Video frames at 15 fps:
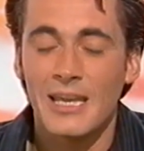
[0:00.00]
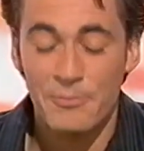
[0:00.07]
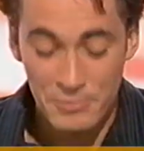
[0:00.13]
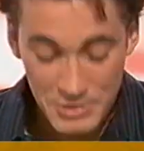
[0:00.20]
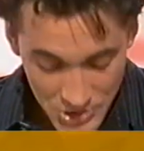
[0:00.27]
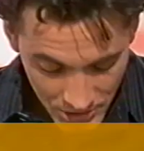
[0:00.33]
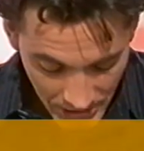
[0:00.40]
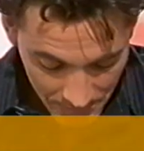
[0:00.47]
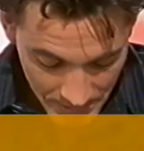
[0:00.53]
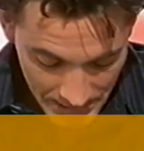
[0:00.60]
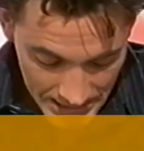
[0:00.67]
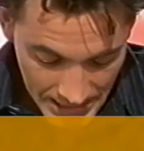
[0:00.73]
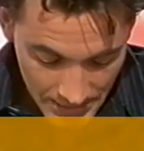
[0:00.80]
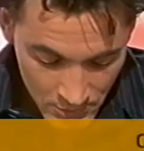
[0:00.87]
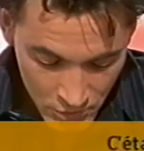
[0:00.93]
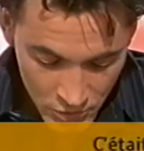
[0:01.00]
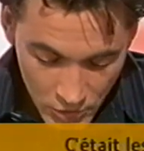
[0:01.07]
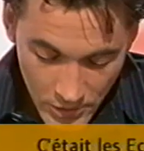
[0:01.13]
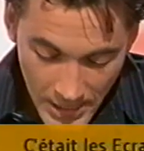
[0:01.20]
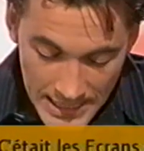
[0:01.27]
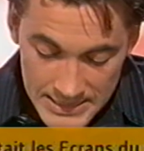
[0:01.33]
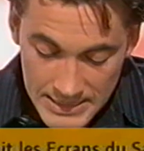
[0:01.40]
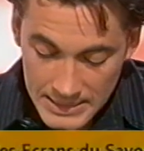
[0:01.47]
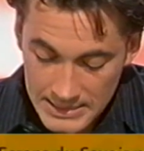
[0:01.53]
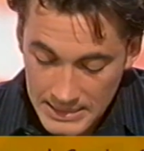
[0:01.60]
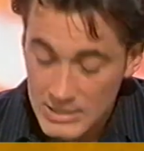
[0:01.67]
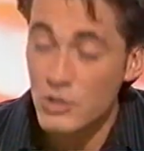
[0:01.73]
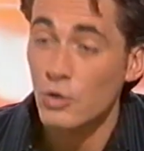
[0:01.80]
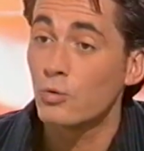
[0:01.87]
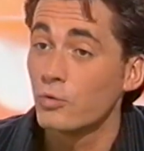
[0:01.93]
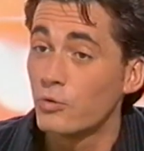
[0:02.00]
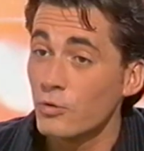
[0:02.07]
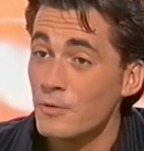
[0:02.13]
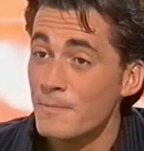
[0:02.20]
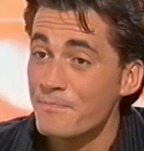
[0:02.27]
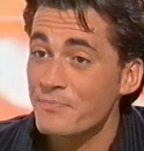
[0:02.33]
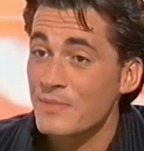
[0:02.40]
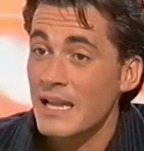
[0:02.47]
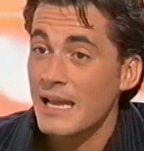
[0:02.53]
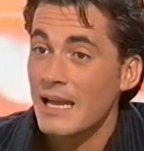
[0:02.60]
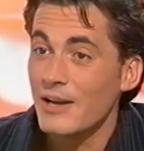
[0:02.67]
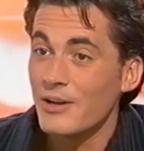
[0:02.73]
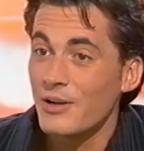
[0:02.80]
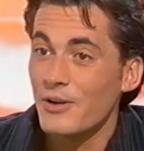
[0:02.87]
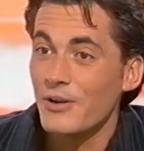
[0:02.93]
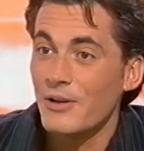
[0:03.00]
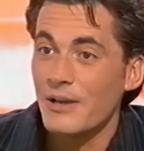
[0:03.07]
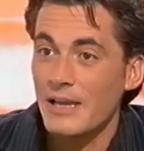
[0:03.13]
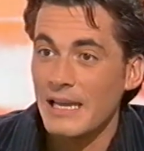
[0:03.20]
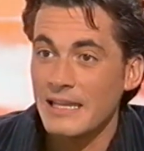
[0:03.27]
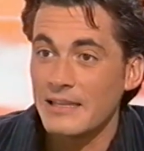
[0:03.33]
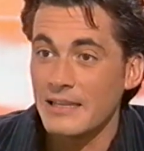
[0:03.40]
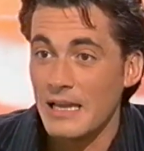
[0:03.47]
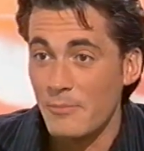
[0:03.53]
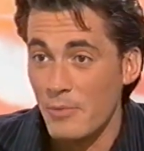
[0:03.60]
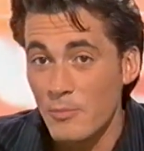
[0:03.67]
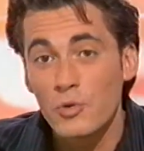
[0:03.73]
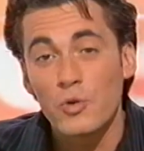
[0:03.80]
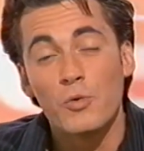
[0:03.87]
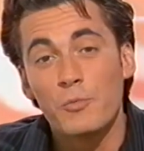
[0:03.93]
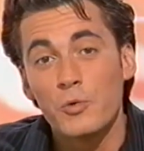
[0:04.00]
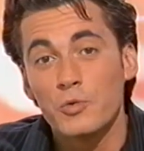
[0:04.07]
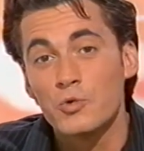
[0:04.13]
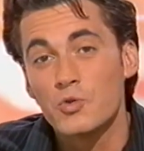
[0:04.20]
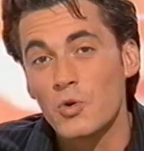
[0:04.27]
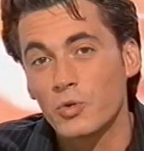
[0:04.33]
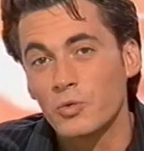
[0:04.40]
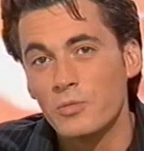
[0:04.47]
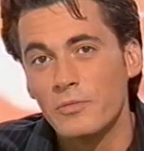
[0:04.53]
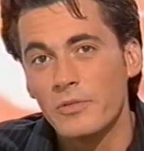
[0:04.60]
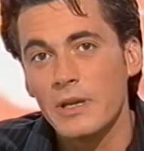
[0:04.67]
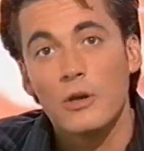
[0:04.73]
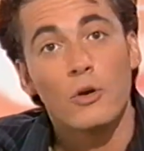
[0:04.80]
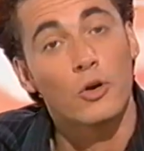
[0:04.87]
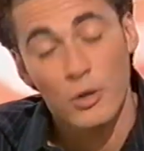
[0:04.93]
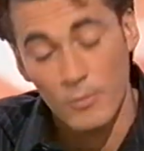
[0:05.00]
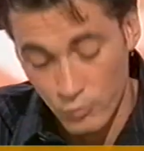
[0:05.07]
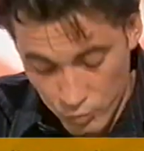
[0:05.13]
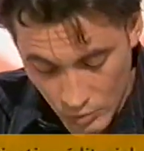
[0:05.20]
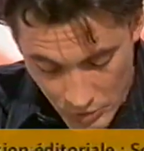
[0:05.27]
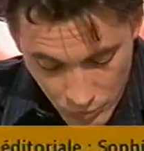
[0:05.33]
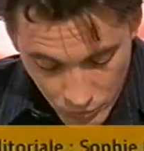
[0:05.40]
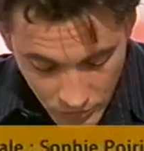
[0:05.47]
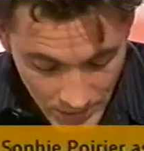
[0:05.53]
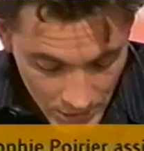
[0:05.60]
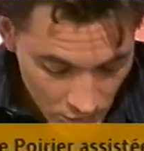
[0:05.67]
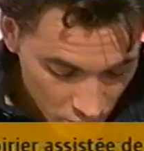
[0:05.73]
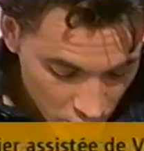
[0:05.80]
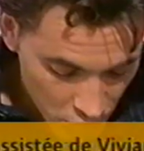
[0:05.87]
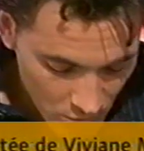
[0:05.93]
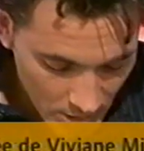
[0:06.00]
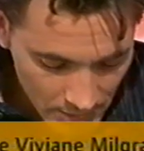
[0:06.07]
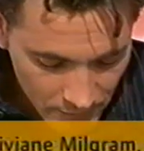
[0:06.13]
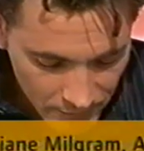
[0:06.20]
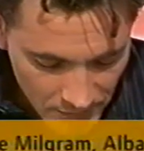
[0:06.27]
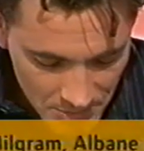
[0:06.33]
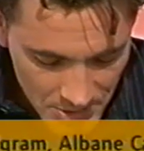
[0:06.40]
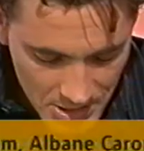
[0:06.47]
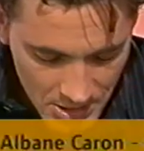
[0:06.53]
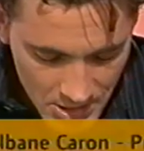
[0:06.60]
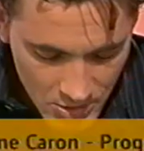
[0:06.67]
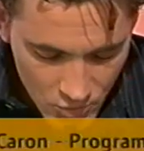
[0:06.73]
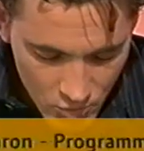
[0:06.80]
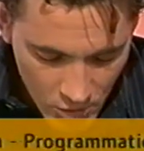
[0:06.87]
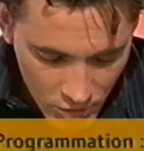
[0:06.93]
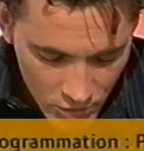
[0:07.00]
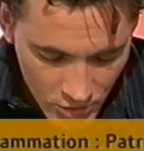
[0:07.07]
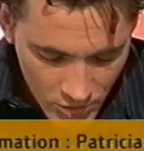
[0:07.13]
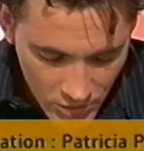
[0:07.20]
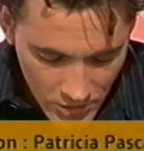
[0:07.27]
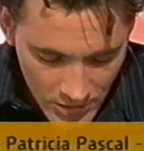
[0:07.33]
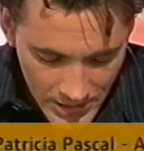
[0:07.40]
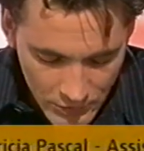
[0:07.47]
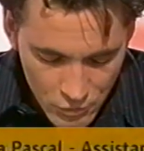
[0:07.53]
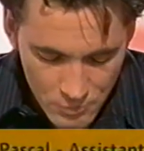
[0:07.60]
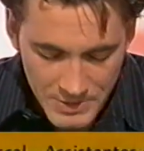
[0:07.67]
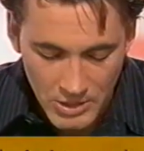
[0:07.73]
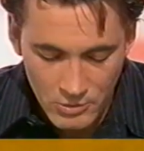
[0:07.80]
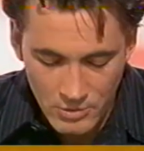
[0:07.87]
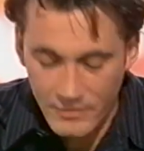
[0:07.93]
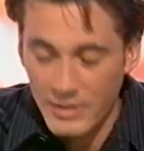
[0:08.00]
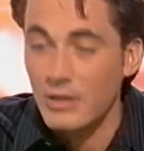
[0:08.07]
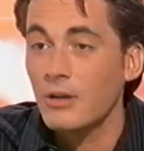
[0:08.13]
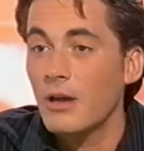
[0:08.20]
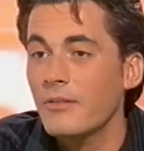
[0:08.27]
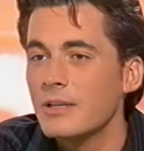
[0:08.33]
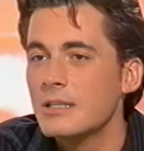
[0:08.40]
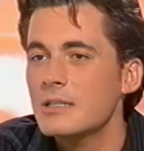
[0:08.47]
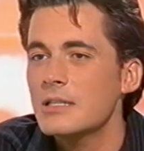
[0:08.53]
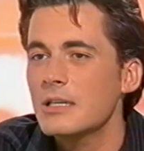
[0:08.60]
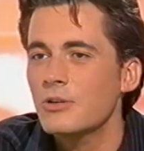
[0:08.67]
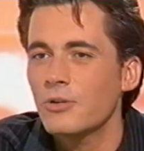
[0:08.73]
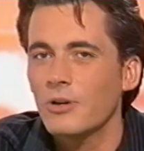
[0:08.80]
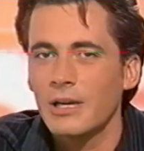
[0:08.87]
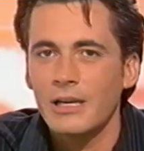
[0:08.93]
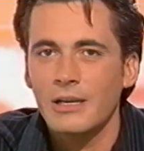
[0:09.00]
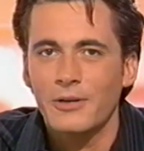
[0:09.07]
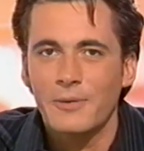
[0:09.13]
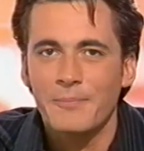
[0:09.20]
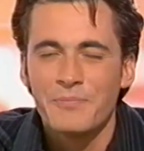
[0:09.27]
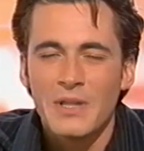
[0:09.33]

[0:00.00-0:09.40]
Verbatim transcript: Et puis je rappelle également que Assassin sans couteau euh, est un album que l'on peut toujours trouver, euh, comme tous les autres d'ailleurs, que ce soit Rime féminine ou encore euh, Les deux pianos avec, avec Didier Goret.